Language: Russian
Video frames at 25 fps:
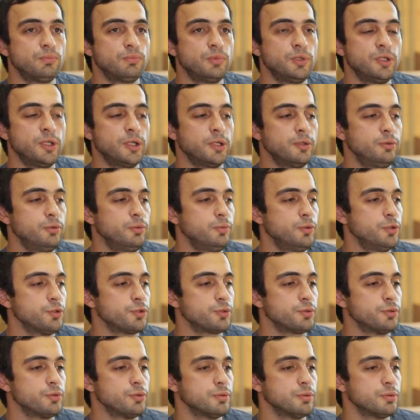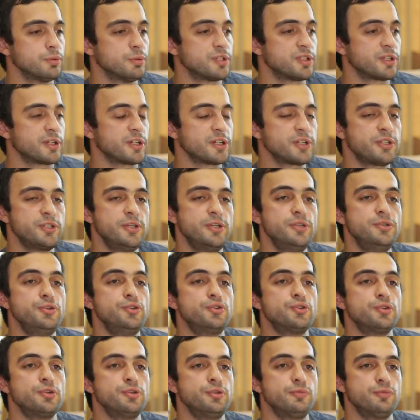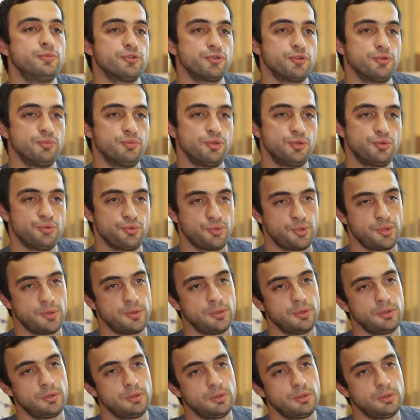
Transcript: Я думаю, что страшнее ничего не может быть уже.